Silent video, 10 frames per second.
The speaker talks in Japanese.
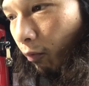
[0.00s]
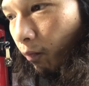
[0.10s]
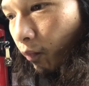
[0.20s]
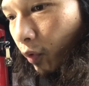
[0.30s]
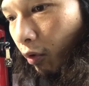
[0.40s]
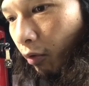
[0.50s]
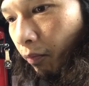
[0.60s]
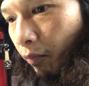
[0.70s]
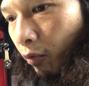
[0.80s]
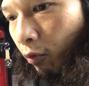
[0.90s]
ほんと
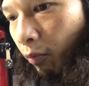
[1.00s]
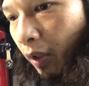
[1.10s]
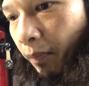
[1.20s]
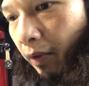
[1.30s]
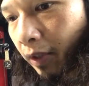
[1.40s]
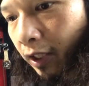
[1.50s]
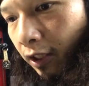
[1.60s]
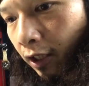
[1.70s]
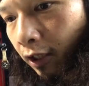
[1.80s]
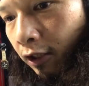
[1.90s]
オーバーパワー
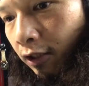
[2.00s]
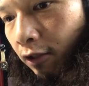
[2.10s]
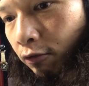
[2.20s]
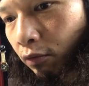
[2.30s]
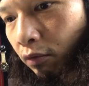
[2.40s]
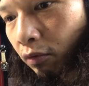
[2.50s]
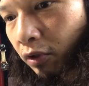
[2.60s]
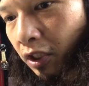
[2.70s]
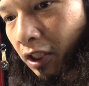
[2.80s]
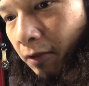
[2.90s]
で至る所
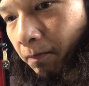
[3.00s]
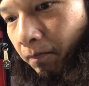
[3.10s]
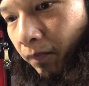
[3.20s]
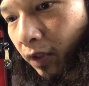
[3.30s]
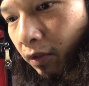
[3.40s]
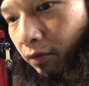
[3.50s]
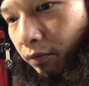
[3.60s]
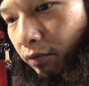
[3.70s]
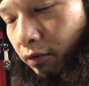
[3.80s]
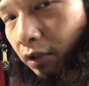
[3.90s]
に
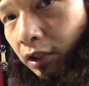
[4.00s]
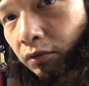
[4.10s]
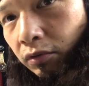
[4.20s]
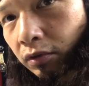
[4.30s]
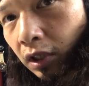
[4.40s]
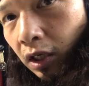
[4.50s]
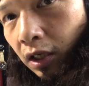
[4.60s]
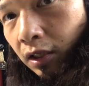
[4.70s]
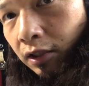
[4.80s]
不具合というか